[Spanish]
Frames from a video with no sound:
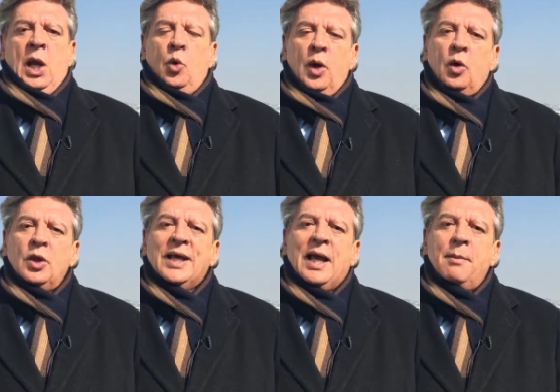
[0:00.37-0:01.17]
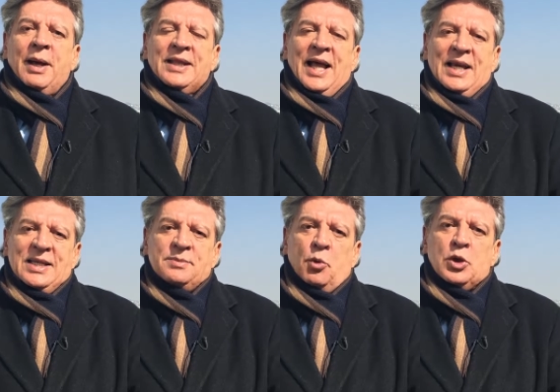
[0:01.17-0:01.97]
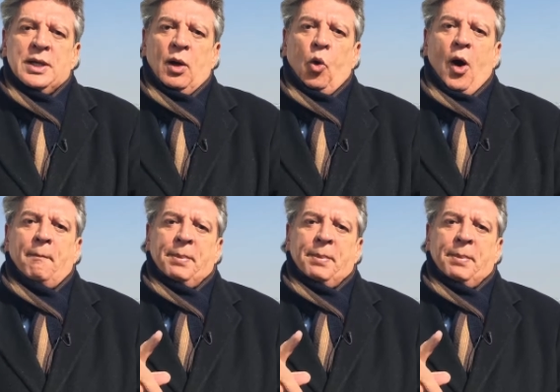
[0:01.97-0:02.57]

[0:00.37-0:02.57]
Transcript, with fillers: luego de que el vandalismo llegó a